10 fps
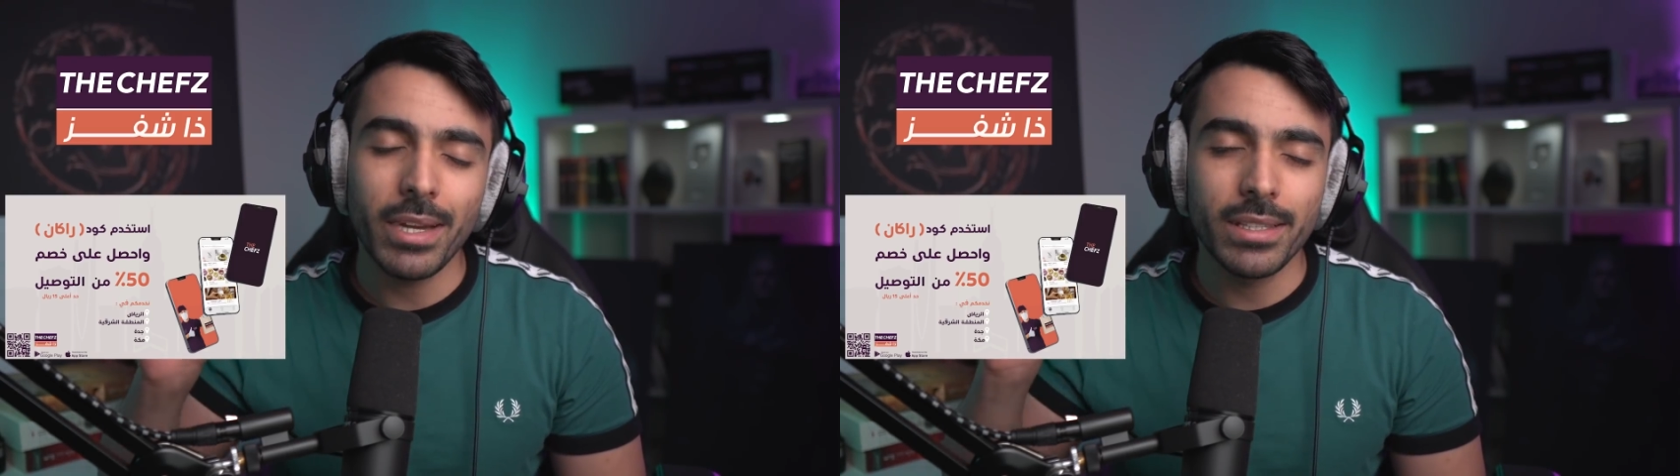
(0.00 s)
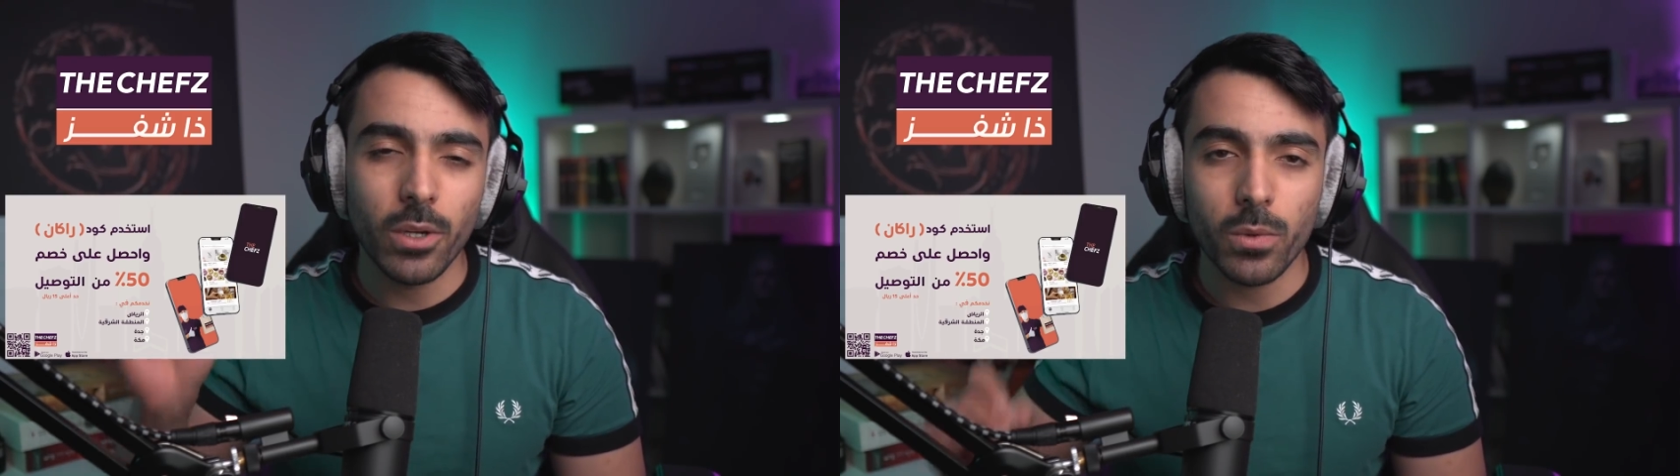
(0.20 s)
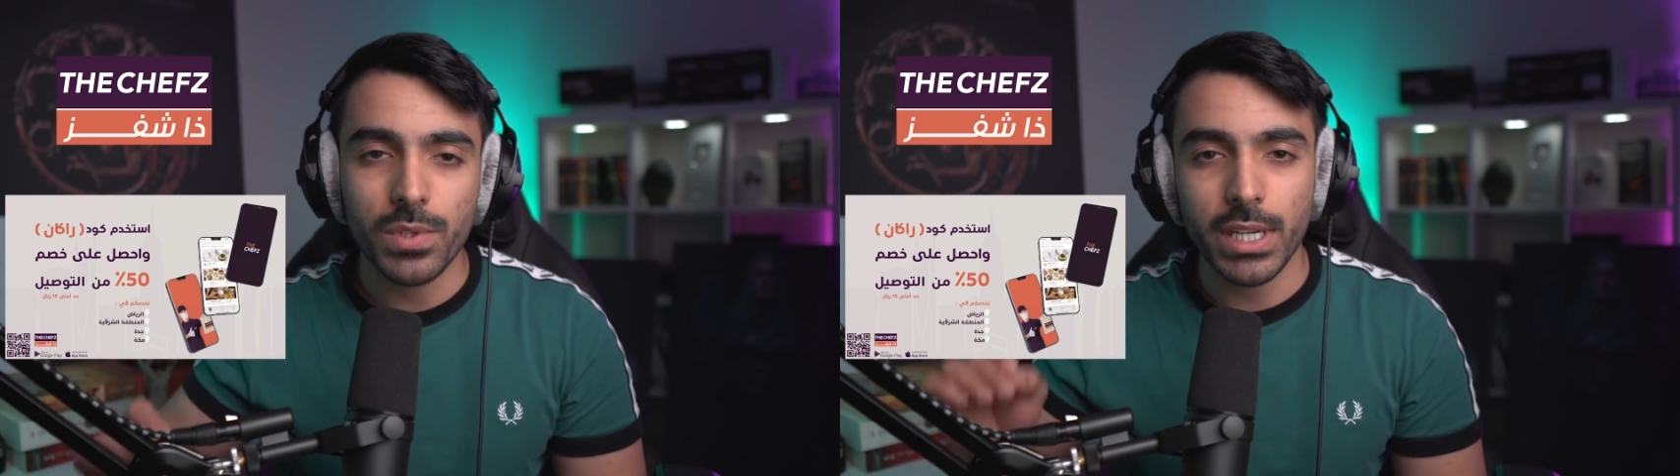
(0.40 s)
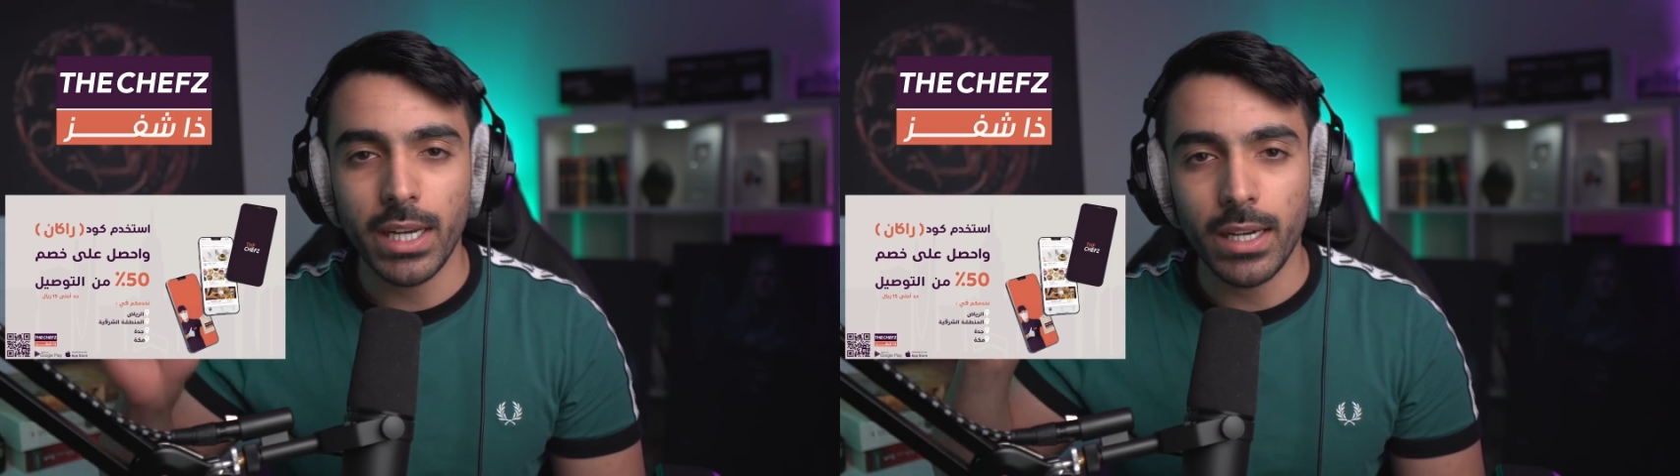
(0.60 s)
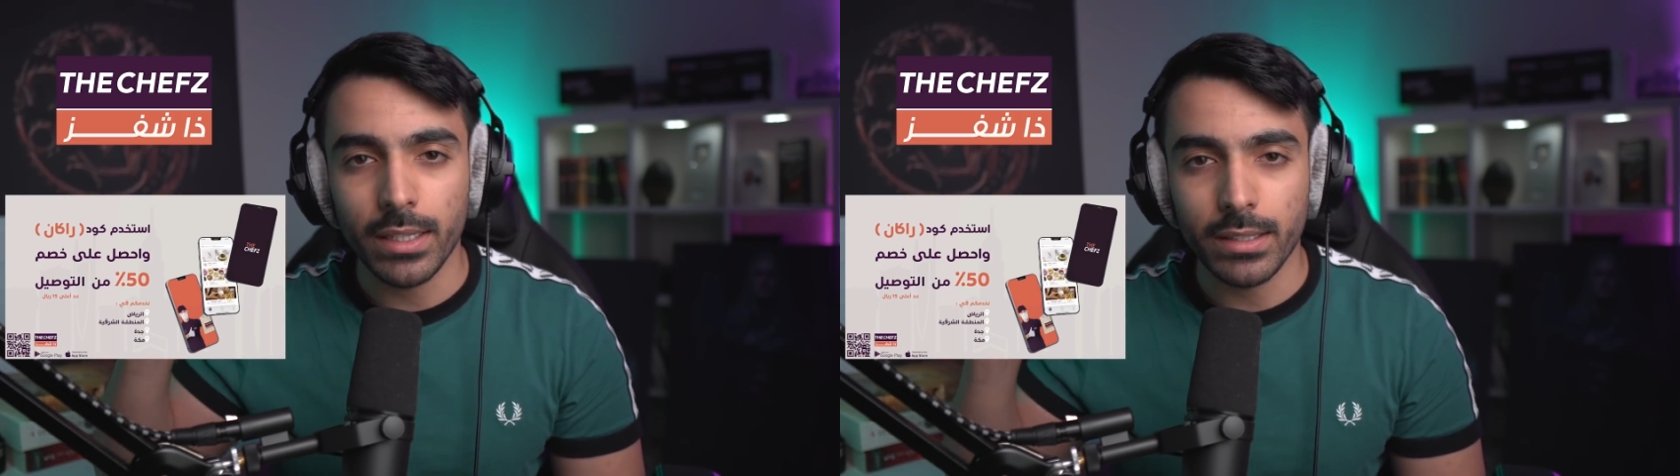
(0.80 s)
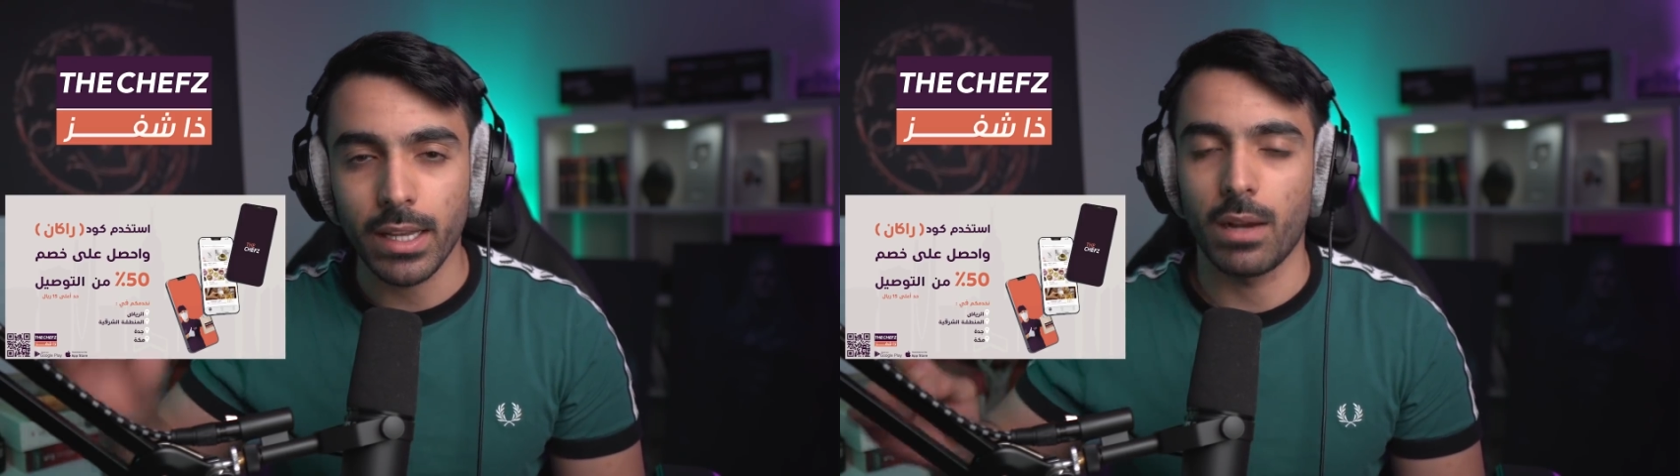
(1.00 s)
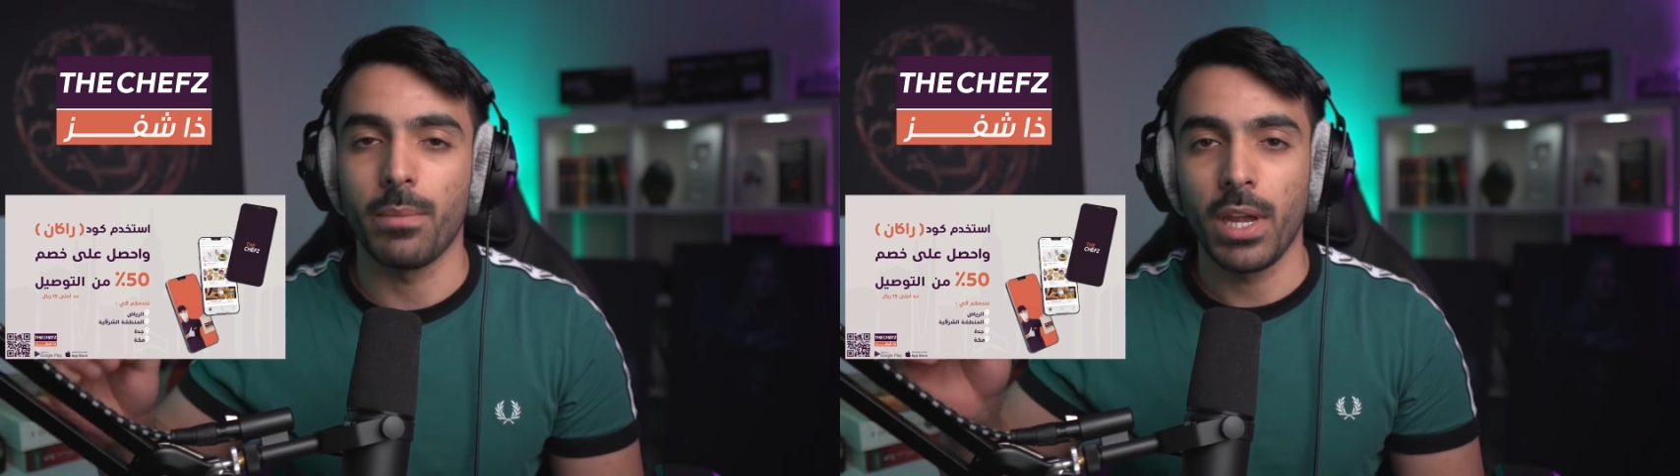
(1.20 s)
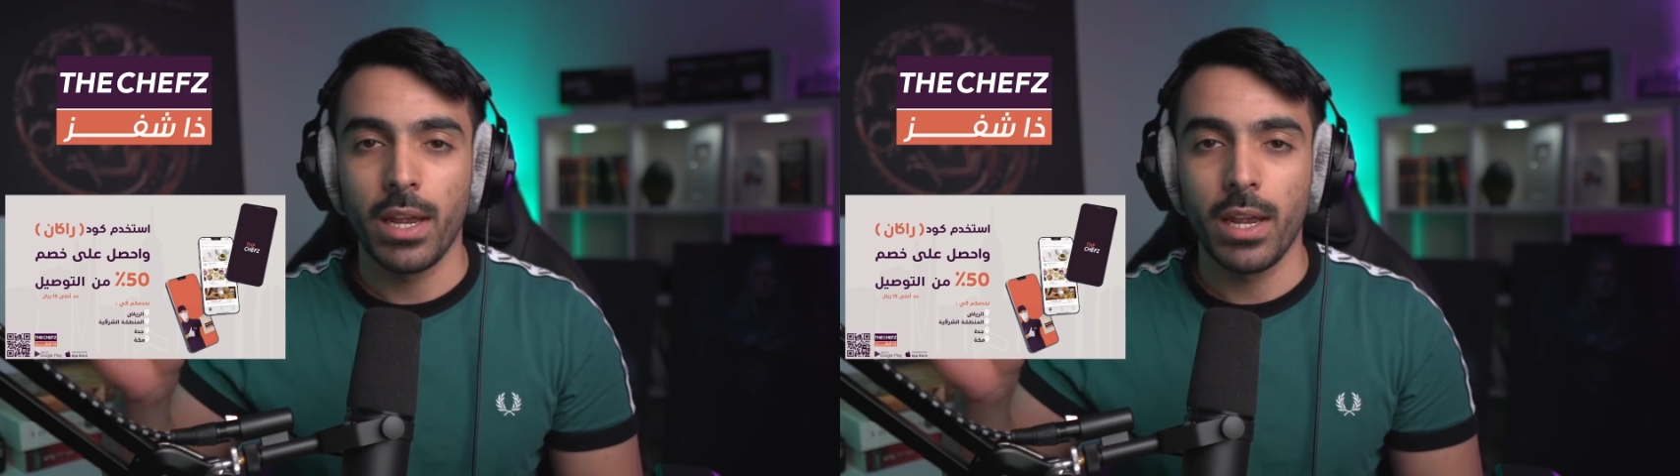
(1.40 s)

توصيل الطلب